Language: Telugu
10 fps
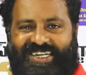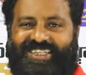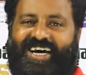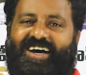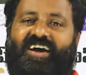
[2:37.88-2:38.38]

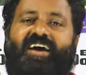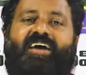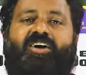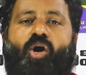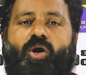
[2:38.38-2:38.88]
జనతా
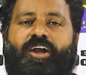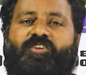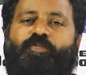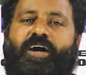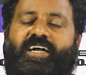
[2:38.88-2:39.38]

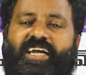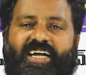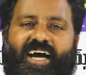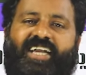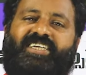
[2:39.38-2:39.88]
కాంగ్రెస్ పార్టీ
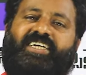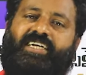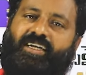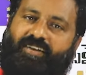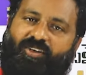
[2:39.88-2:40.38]
కలిసి
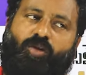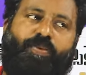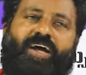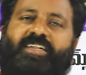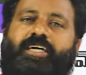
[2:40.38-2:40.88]
ఒక
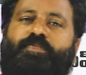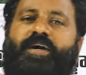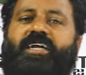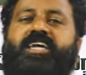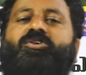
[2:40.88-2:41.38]
ప్రాంతీయ
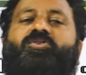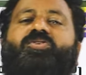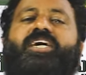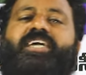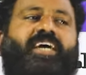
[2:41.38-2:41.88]
పార్టీ
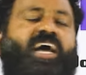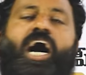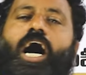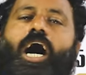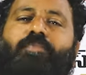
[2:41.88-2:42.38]
ఎదుగుతుందంటే
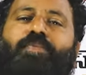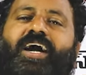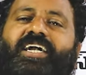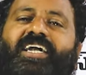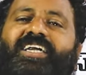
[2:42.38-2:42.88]
ఆ
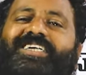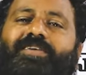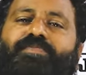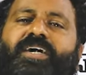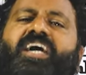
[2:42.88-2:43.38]
పార్టీని
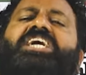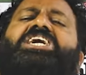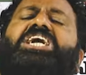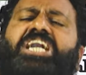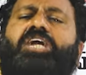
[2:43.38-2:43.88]

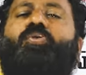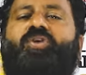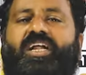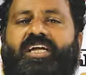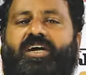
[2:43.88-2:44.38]
చంపడానికి ఎన్ని
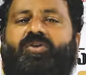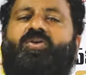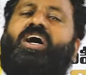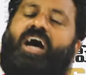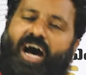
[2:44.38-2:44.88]
కుట్రలు చేయనో
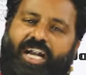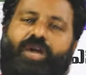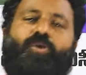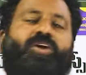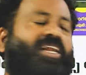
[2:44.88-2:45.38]

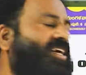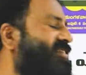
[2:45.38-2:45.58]
అన్ని కుట్రలు